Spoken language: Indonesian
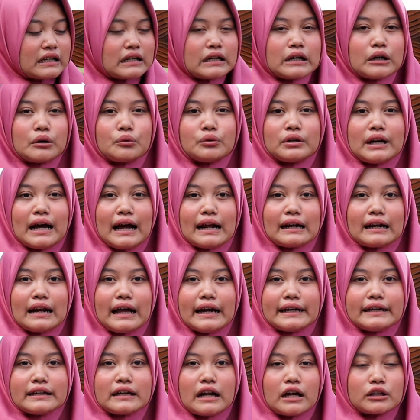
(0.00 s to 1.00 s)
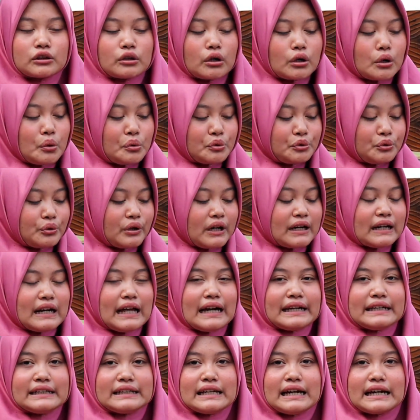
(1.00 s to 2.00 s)
kegunaan lain atau keuntungan
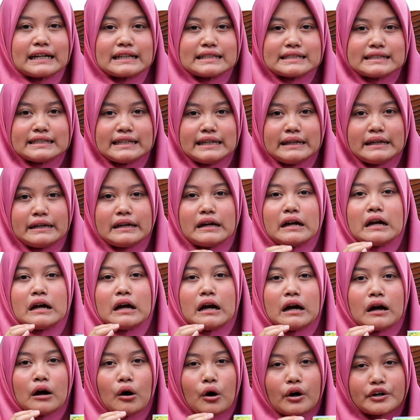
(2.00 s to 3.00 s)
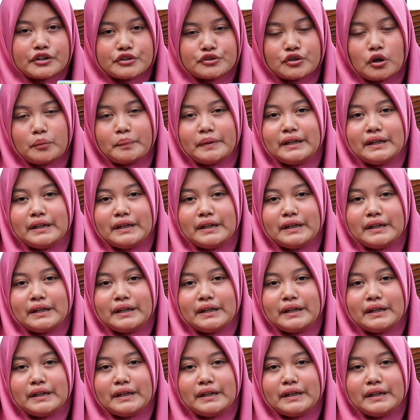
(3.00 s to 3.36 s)
lain dari si Orisop